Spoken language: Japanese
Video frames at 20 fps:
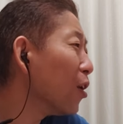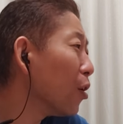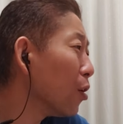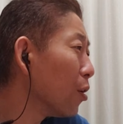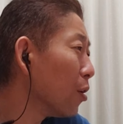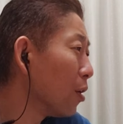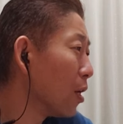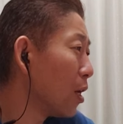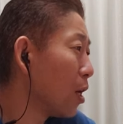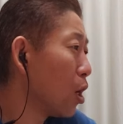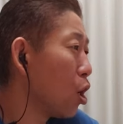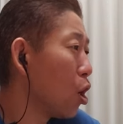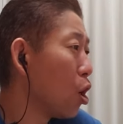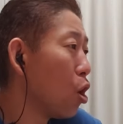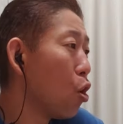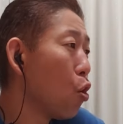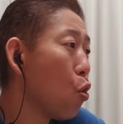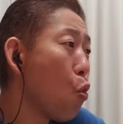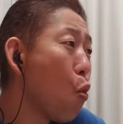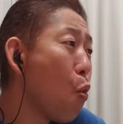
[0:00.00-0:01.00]
world
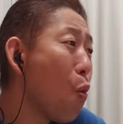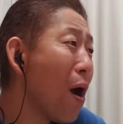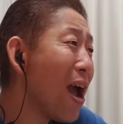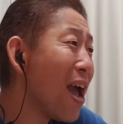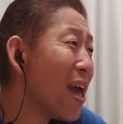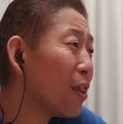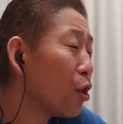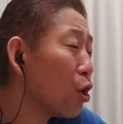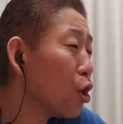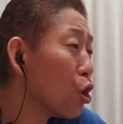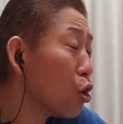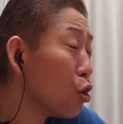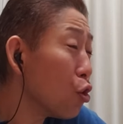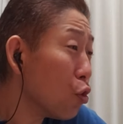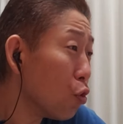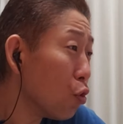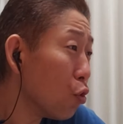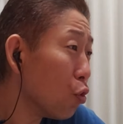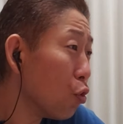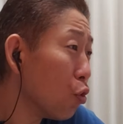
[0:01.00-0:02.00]
with
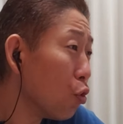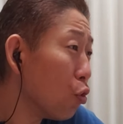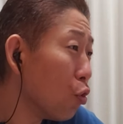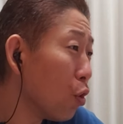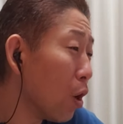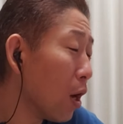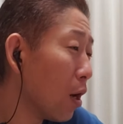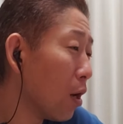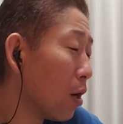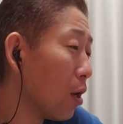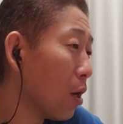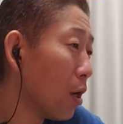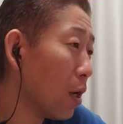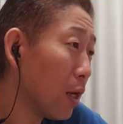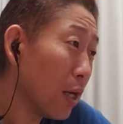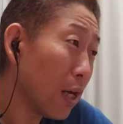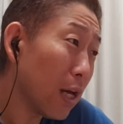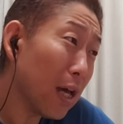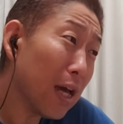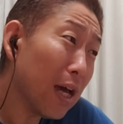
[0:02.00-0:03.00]
you.
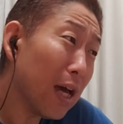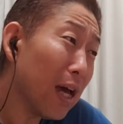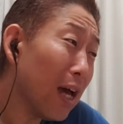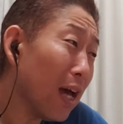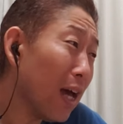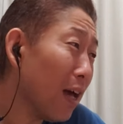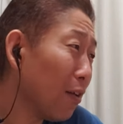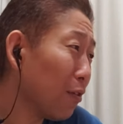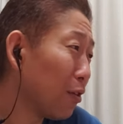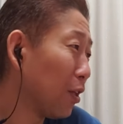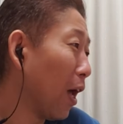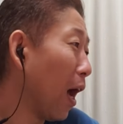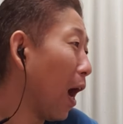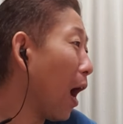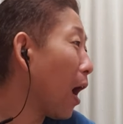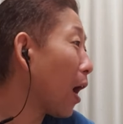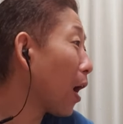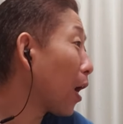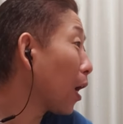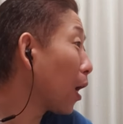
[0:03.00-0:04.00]

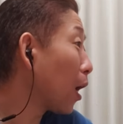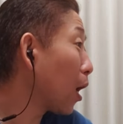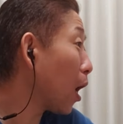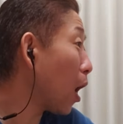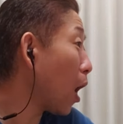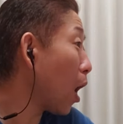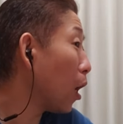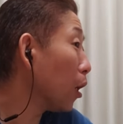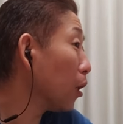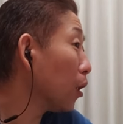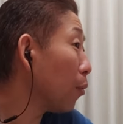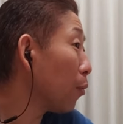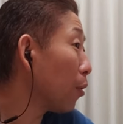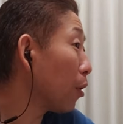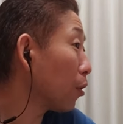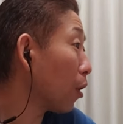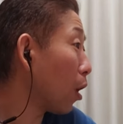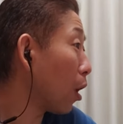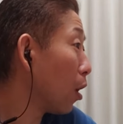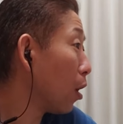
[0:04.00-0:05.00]
たっか、花
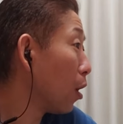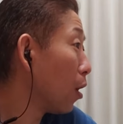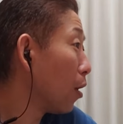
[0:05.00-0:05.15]
村さん。